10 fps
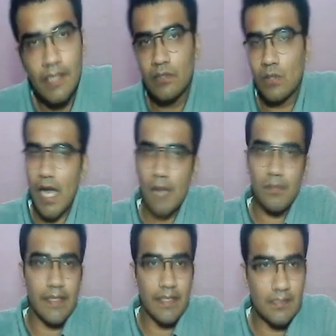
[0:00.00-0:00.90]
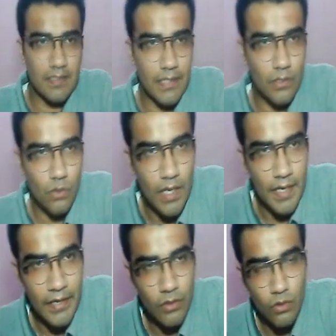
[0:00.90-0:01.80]
तो आप कहेंगे सर देखो
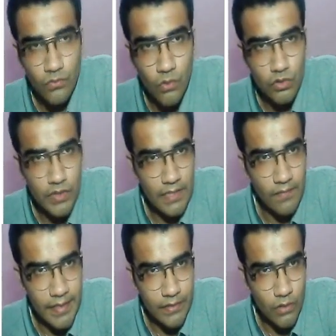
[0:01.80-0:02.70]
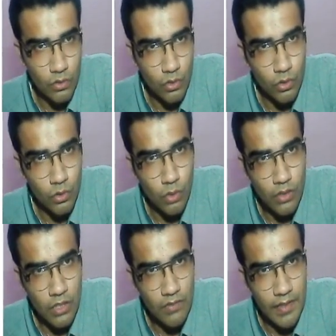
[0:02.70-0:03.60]
हंड्रेड को फोर से डिवाइड कर दो तो
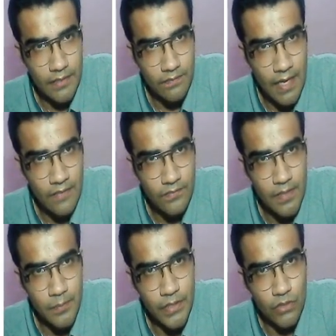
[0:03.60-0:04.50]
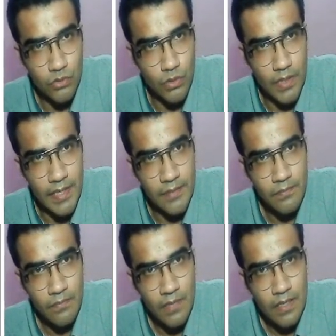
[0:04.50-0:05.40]
टोटल ट्वेंटी फाइव लीप ईयर्स होते हैं
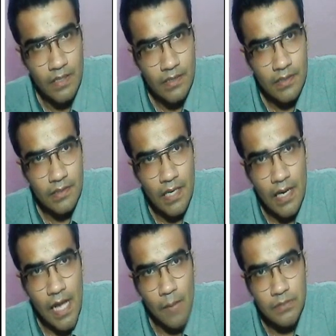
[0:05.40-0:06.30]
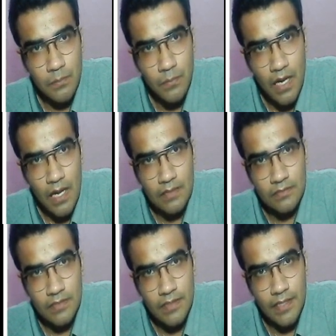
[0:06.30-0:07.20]
क्या आप सबका
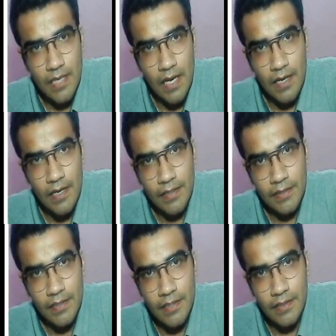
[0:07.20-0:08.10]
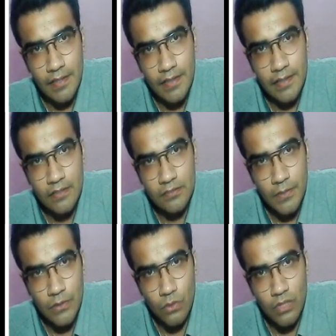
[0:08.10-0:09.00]
आंसर यही आ रहा है कि हंड्रेड ईयर्स में
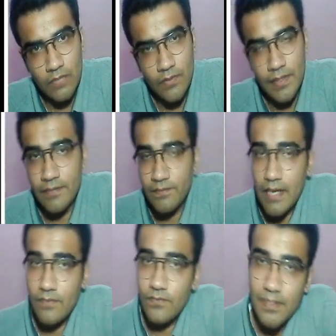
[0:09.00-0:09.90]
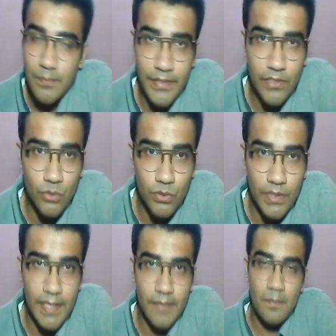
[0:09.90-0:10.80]
टोटल ट्वेंटी फाइव लीप ईयर्स होते हैं